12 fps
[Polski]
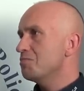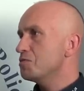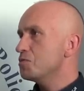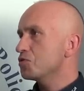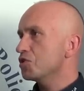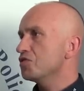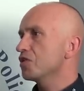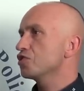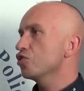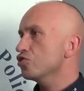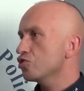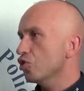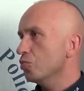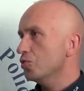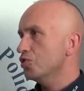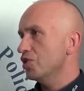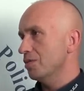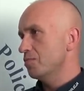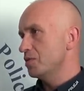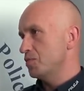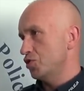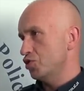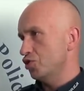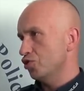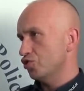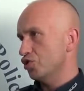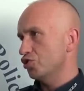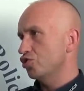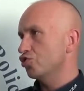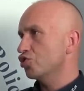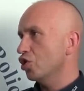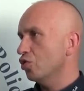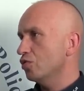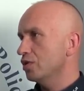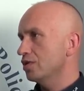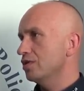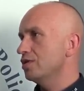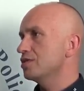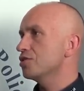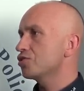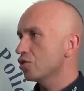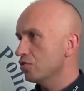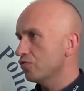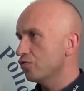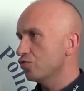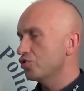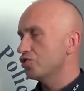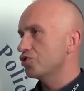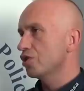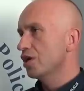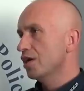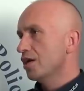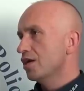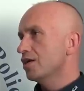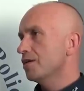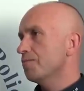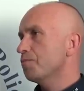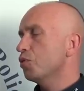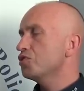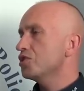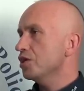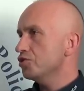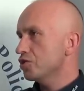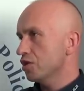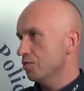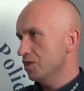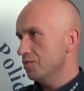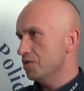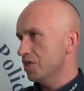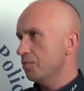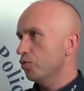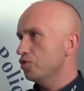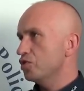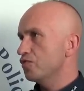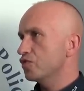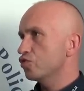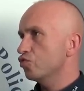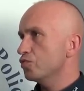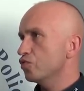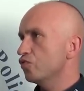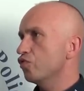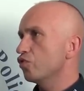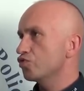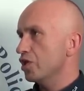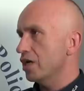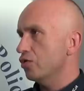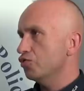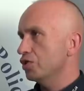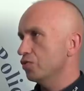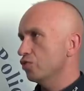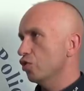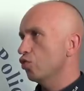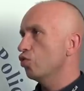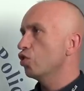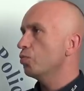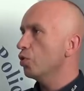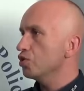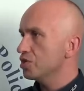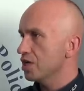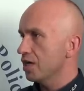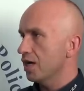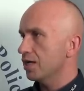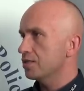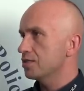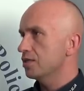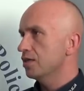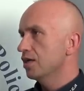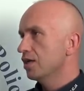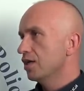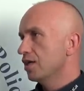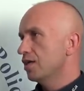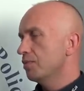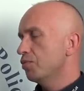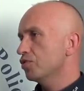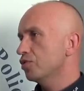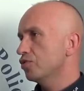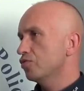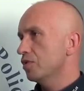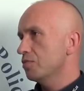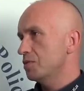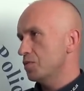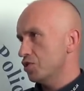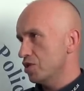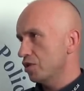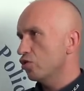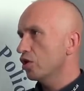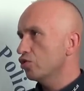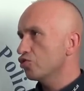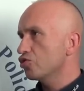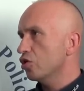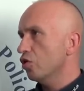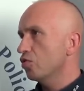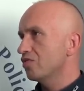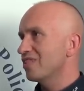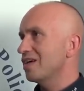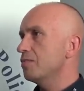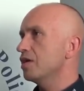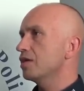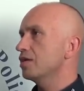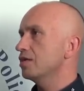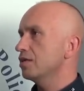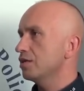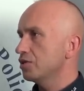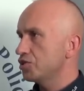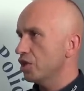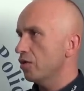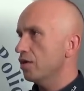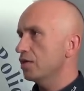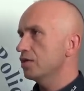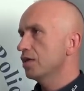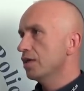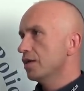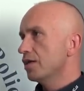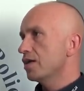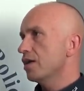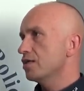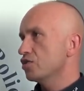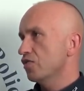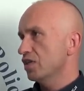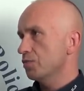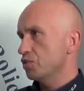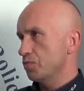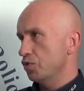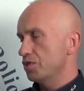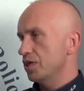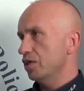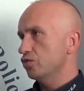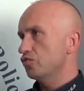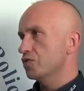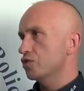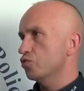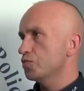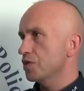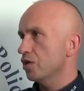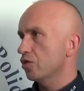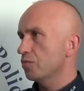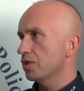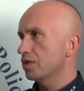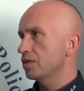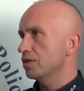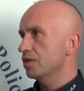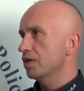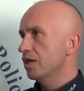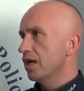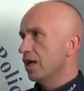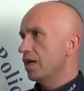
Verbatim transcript: bezpieczeństwa, co zrobić, aby bezpiecznie dotrzeć do szkoły i z tej szkoły wrócić. Policjanci z Komendy Miejskiej Policji w Słupsku włączają się do ogólnopolskiej akcji pod tytułem Bezpieczna droga do szkoły. W ramach działań realizowanych przez policjantów ze Słupskiej Komendy